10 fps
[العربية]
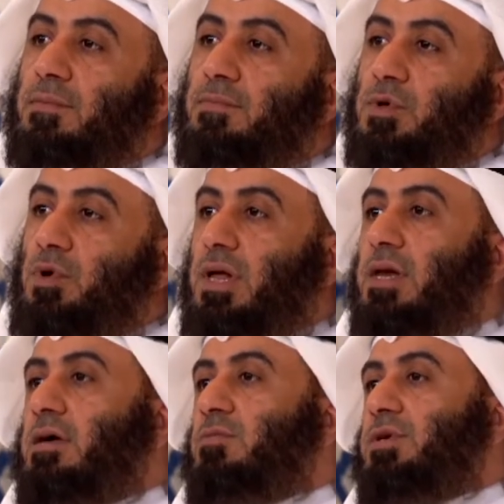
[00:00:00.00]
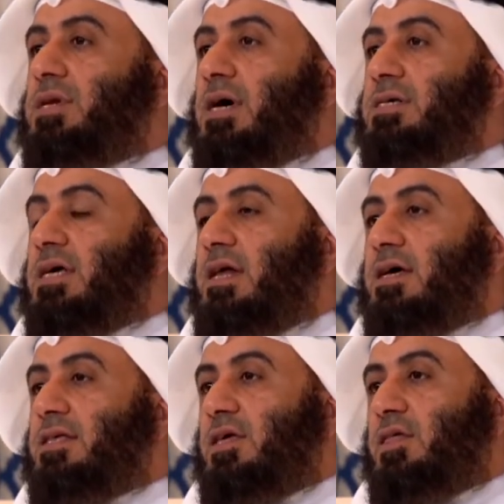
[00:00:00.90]
يعلم الناس
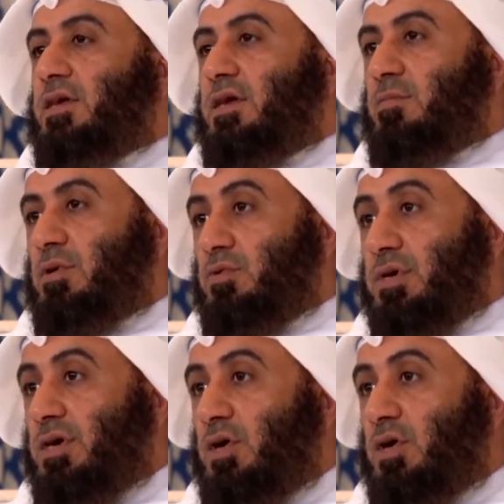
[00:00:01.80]
الحديث النبوي